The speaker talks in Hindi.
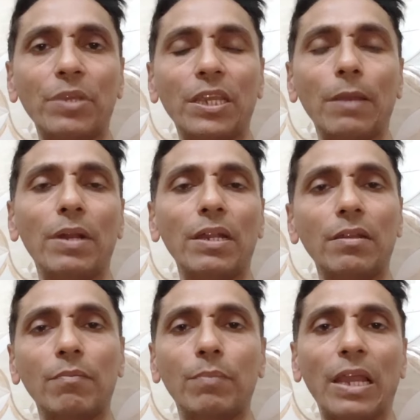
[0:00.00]
के हैं बट
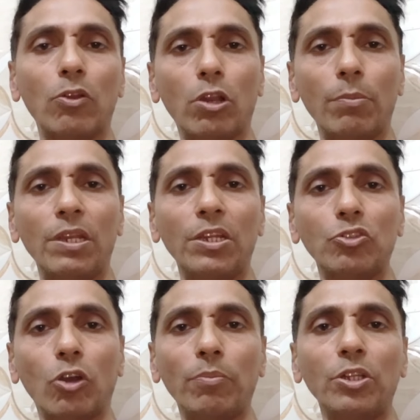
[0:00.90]
बेंगलोर में इनकी
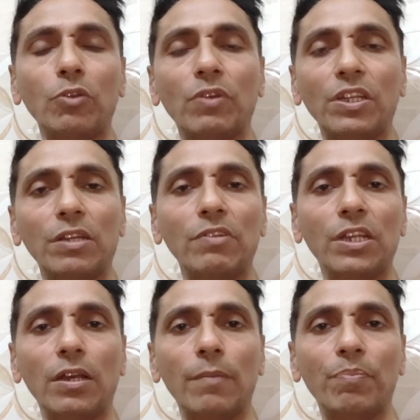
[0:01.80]
जॉब थी तो वहीं से
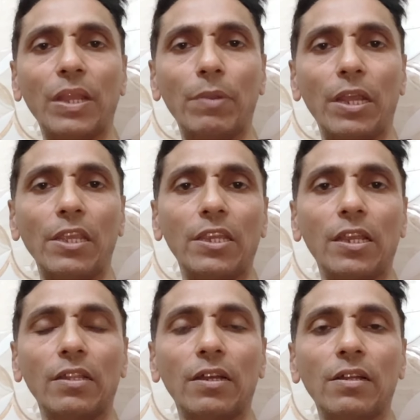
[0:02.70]
वीज़ा अप्लाई किया
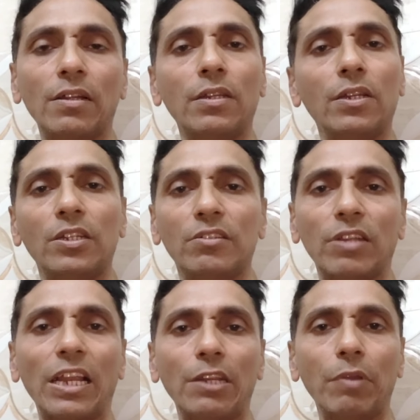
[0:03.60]
गया था
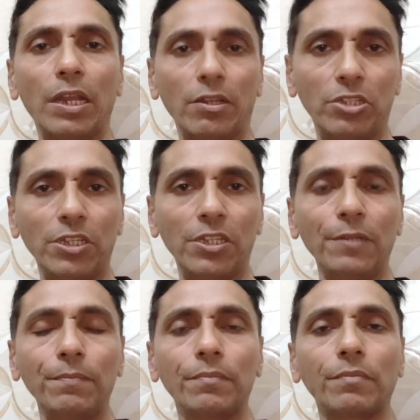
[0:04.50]
सैलरी वगैरह अच्छी
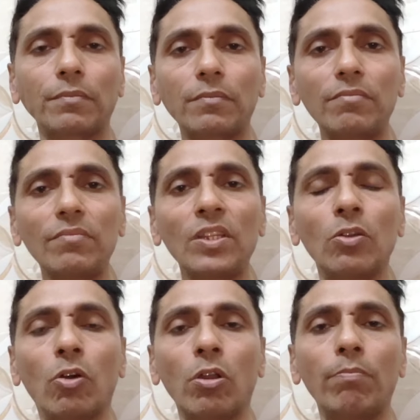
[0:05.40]
थी
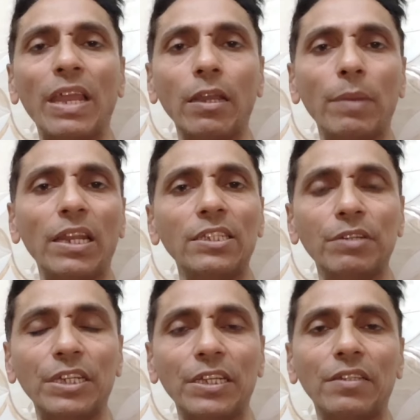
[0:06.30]
और बैंक बैलेंस
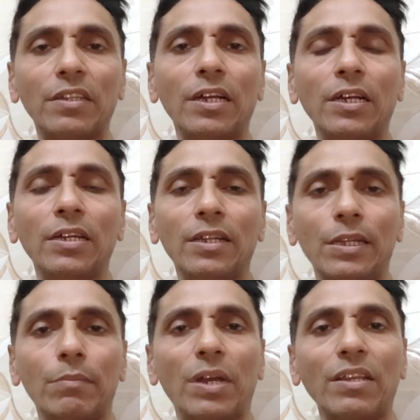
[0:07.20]
भी ठीक था
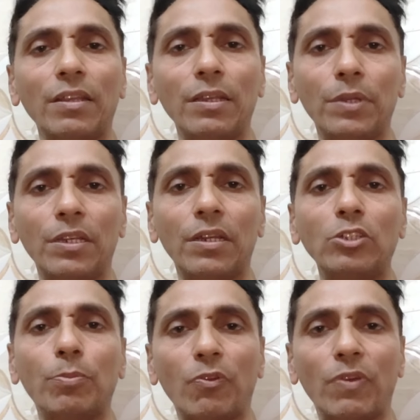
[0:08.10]
बाकी इनका
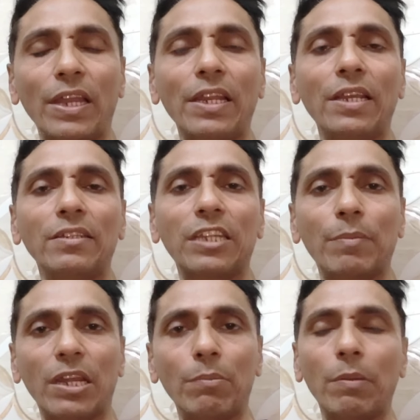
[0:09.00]
जो प्रोफाइल है इसके
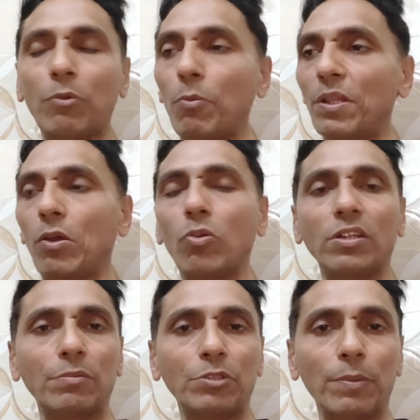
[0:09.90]
बारे में आपको बताऊंगा
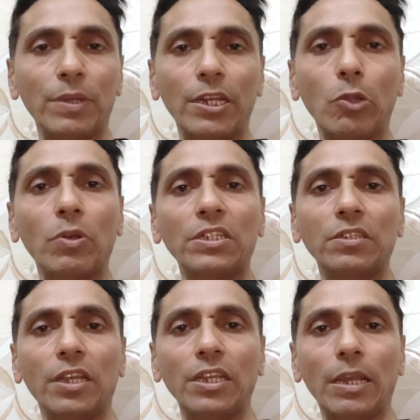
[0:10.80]
सबसे पहले रिक्वेस्ट
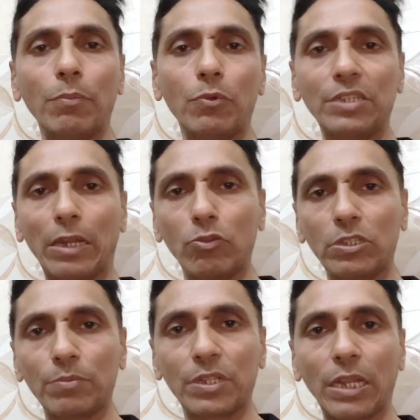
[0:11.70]
ये है कि आप चैनल को
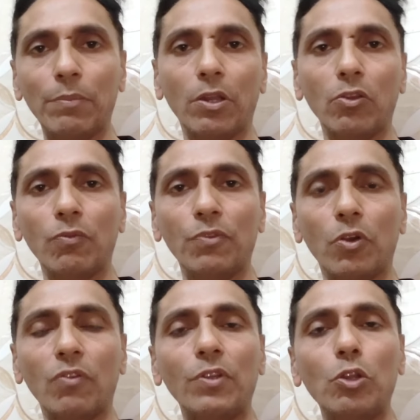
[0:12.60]
सब्सक्राइब कर लो
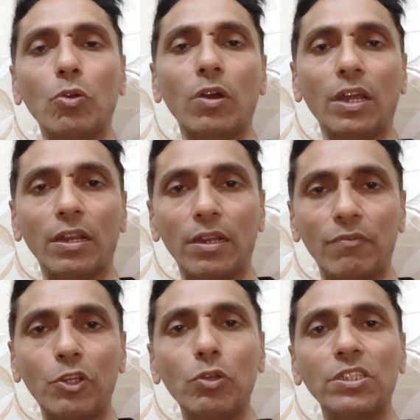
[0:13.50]
और वीडियो को अगर
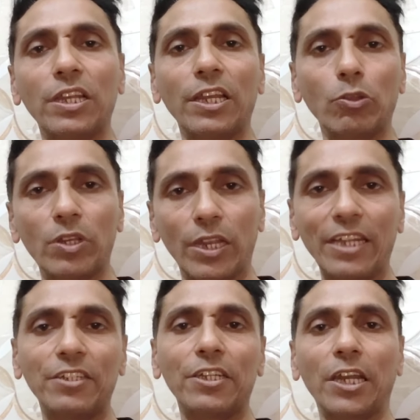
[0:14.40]
वीडियो अच्छे लगे तो
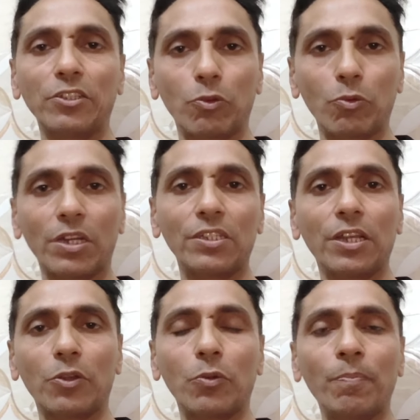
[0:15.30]
लाइक शेयर यार जरूर कर
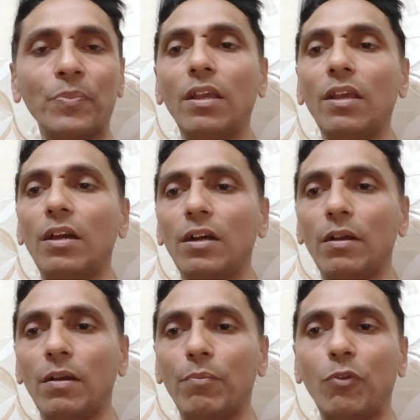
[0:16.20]
दिया करो
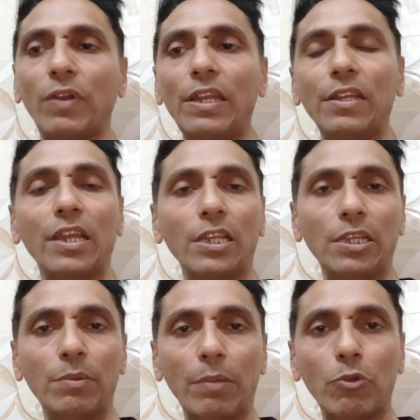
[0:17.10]
प्रोफाइल क्या है
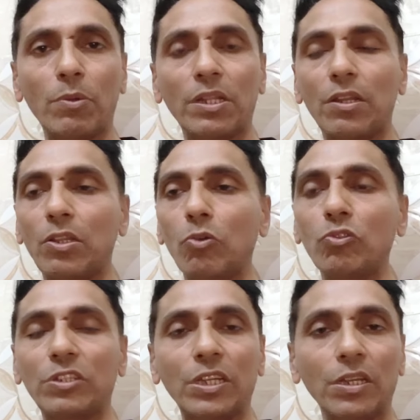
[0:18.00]
ये मैं आपको बता देता हूँ
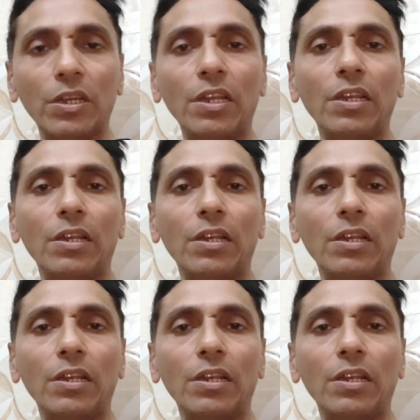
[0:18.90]
सिंगल